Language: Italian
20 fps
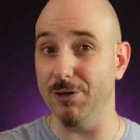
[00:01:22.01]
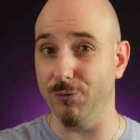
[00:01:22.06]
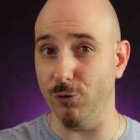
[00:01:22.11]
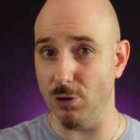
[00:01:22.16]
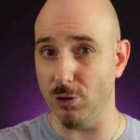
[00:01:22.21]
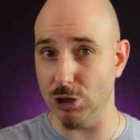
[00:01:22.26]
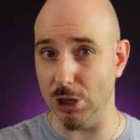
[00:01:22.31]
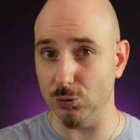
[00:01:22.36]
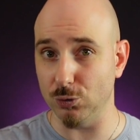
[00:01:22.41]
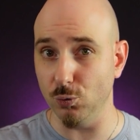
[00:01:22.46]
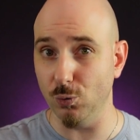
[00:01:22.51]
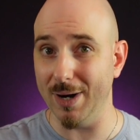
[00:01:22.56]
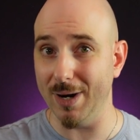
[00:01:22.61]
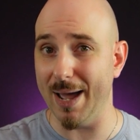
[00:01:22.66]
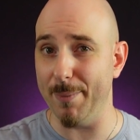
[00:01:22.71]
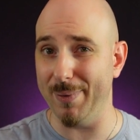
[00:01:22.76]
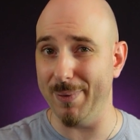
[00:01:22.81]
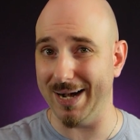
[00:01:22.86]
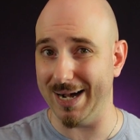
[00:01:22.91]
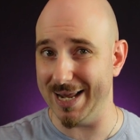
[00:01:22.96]

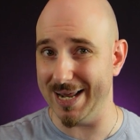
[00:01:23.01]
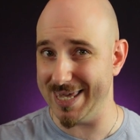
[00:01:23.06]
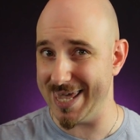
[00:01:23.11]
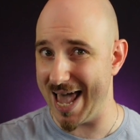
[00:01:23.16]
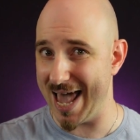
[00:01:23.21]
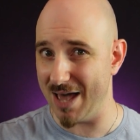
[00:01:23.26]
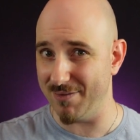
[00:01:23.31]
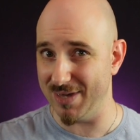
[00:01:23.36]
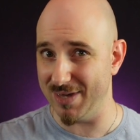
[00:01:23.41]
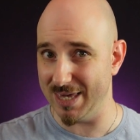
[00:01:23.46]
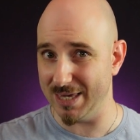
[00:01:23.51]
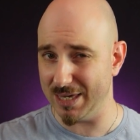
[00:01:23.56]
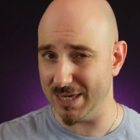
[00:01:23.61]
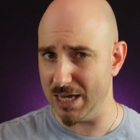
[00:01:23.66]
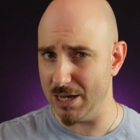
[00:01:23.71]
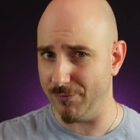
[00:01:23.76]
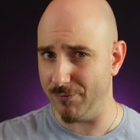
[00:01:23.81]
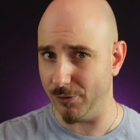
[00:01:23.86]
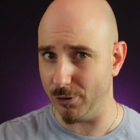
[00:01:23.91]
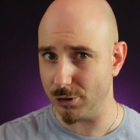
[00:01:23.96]
forgiatura per le chiavi in
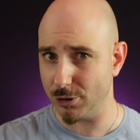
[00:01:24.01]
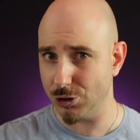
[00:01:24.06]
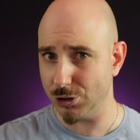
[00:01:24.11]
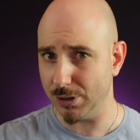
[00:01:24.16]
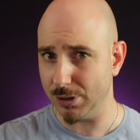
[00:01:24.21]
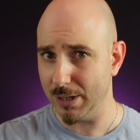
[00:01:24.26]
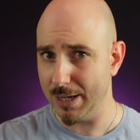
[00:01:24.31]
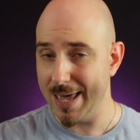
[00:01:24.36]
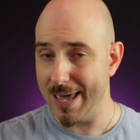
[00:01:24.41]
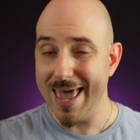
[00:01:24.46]
Keyforge?